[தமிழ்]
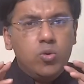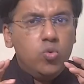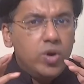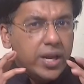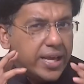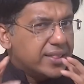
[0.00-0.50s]

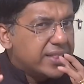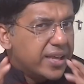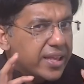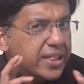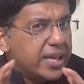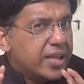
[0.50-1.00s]
உங்களுக்கே
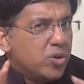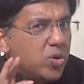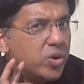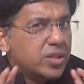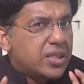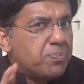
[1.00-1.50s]
தெரியுது ஏதோ
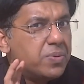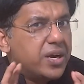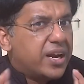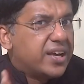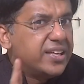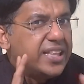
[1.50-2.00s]
ஒரு தப்பு
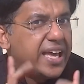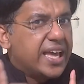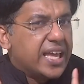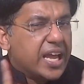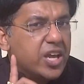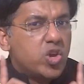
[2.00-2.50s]
நடக்குதே
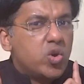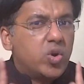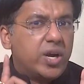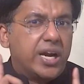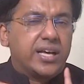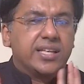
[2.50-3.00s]
எங்கேயோ
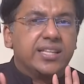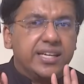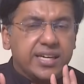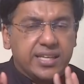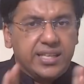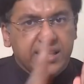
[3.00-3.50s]

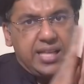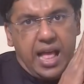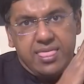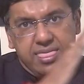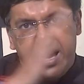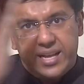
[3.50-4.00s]
நடக்குதுன்றது இது
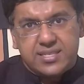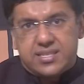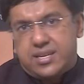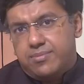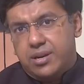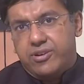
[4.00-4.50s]
அந்த
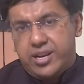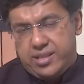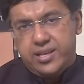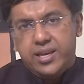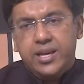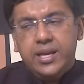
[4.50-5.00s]
எக்ஸ்ட்ரீமில்
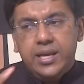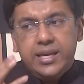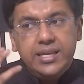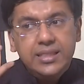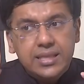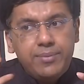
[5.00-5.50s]
வருது
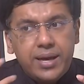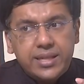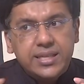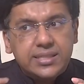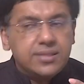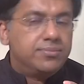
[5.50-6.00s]
இந்த
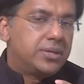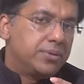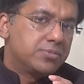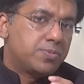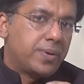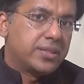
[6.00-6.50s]
மாதிரி
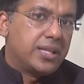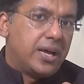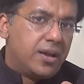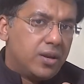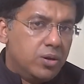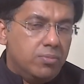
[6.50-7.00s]
சிம்டம்ஸ்
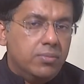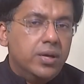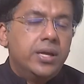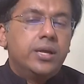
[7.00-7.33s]
வந்தாலும்